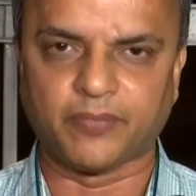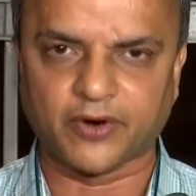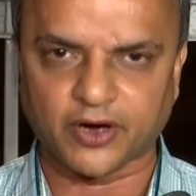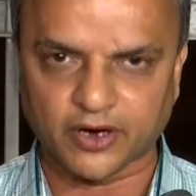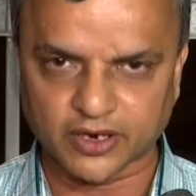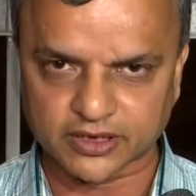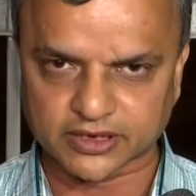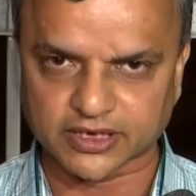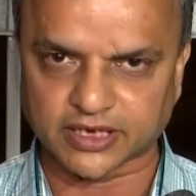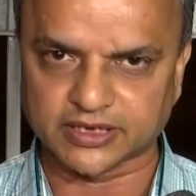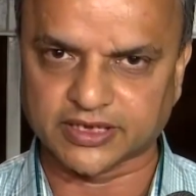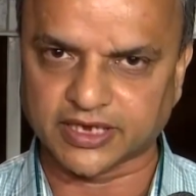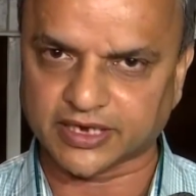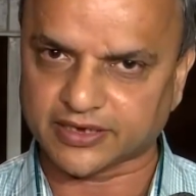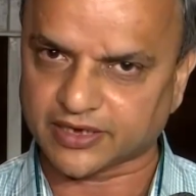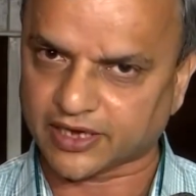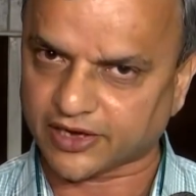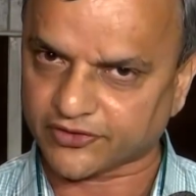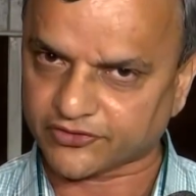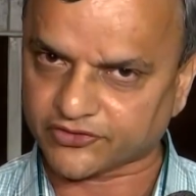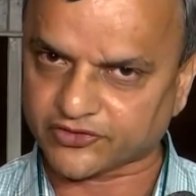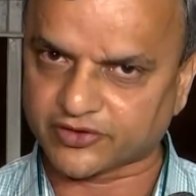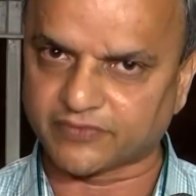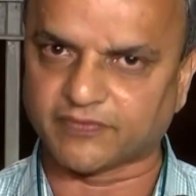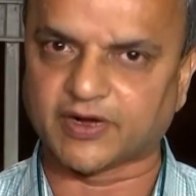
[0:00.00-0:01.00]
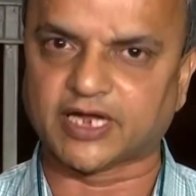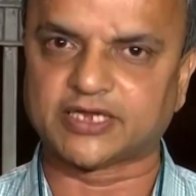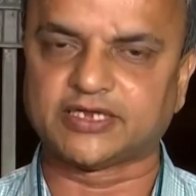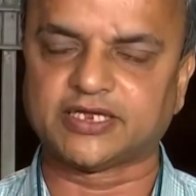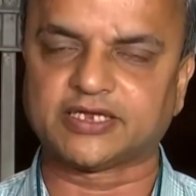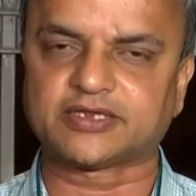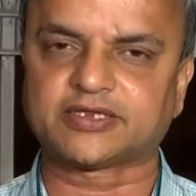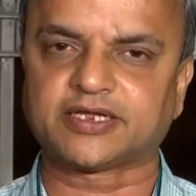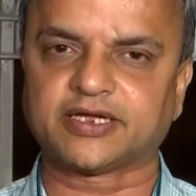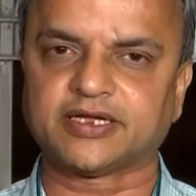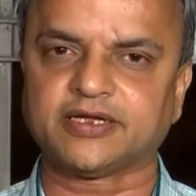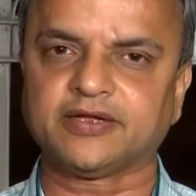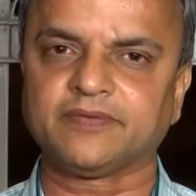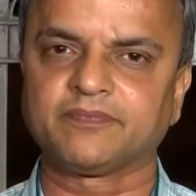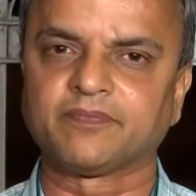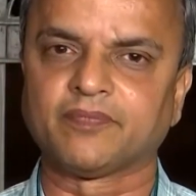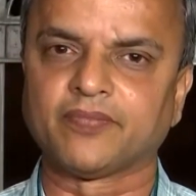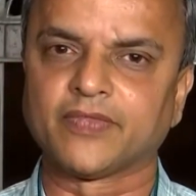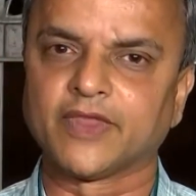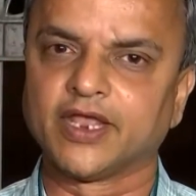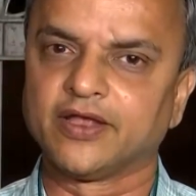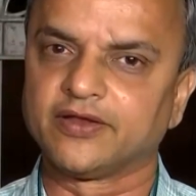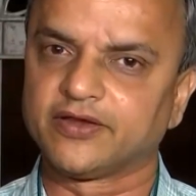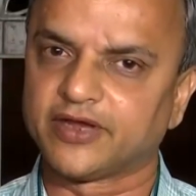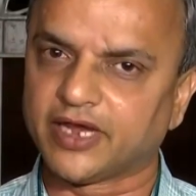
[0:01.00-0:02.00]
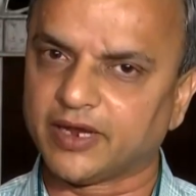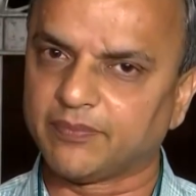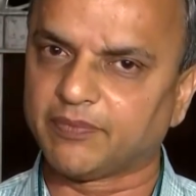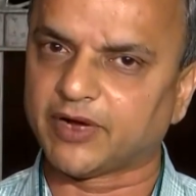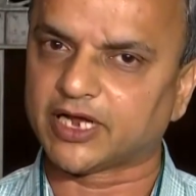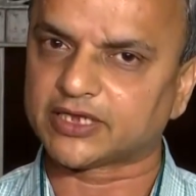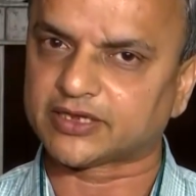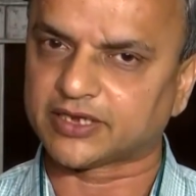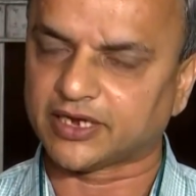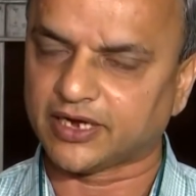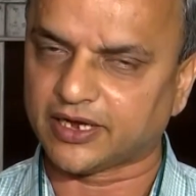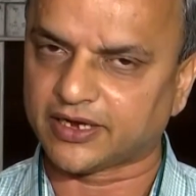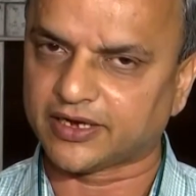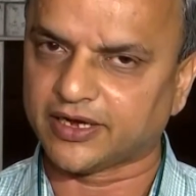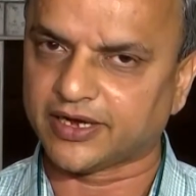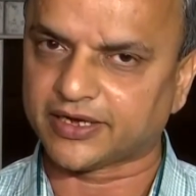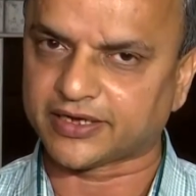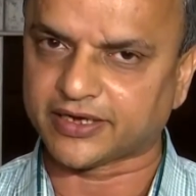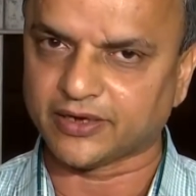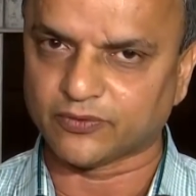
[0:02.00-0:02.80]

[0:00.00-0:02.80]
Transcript: बहुत अधिक राष्ट्रवादी थे ये बात अलग है